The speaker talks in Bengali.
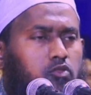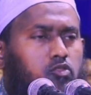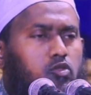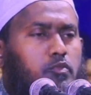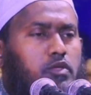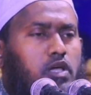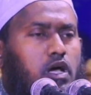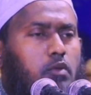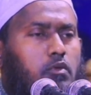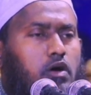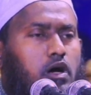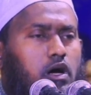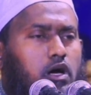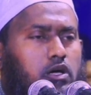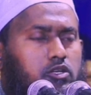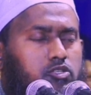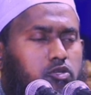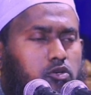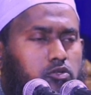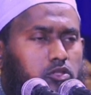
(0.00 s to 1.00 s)
তুমি
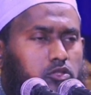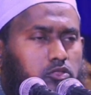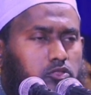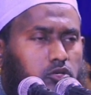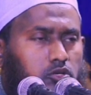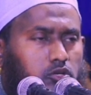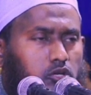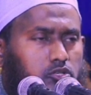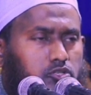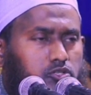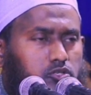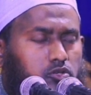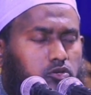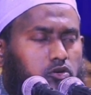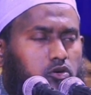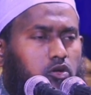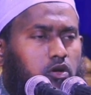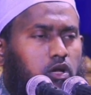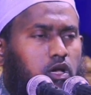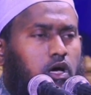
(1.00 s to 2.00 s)
আমার সতীত্ব নষ্ট
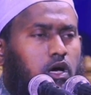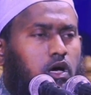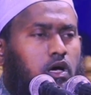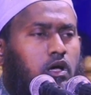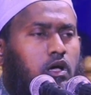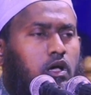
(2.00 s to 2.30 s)
করো না